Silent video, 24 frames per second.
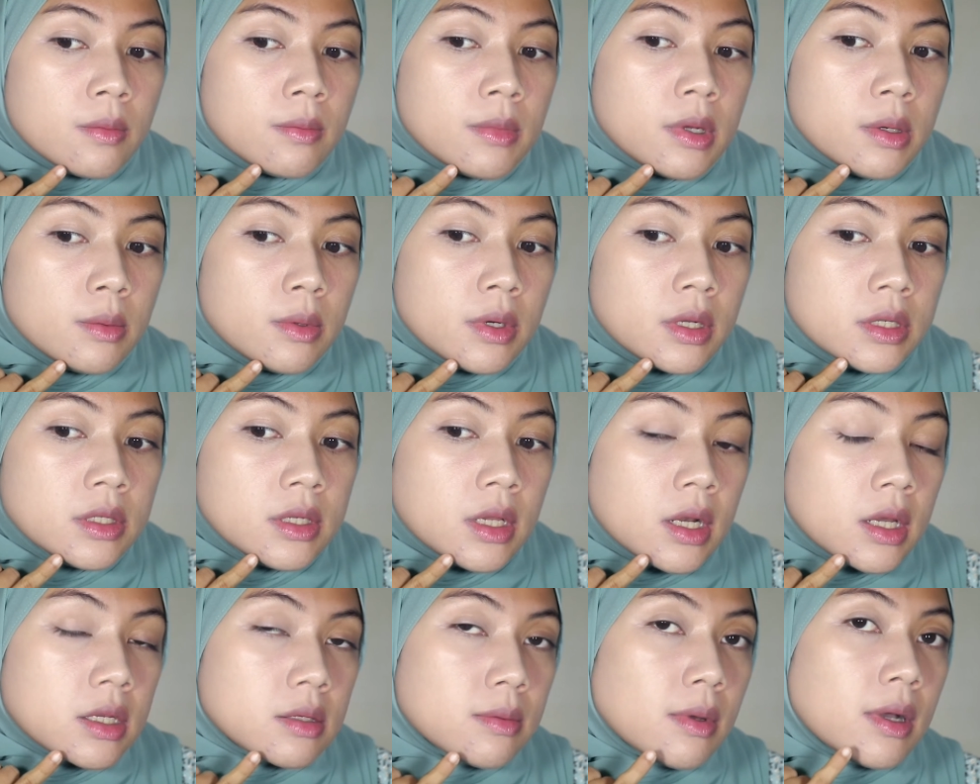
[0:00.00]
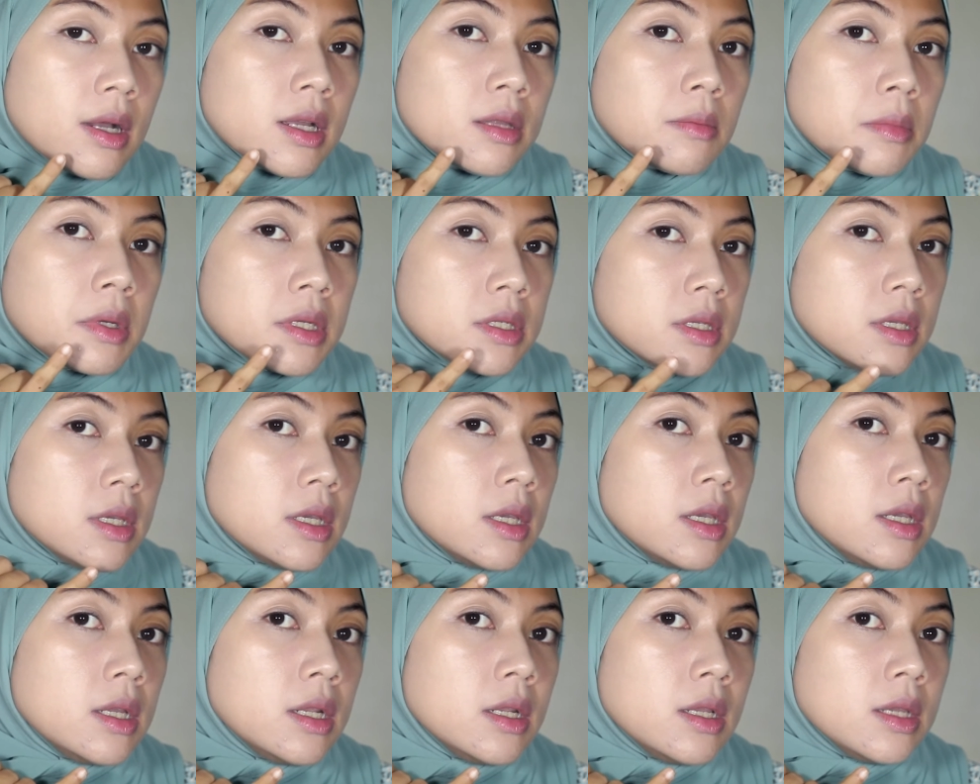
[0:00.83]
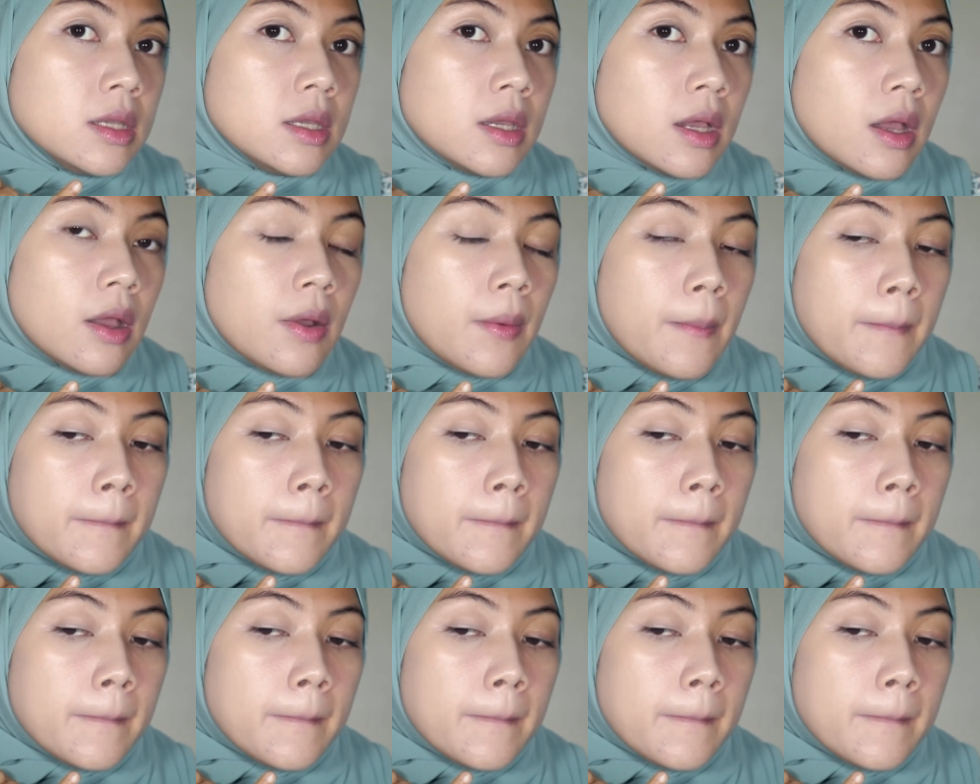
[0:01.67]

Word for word: bener-bener jelas banget masih ininya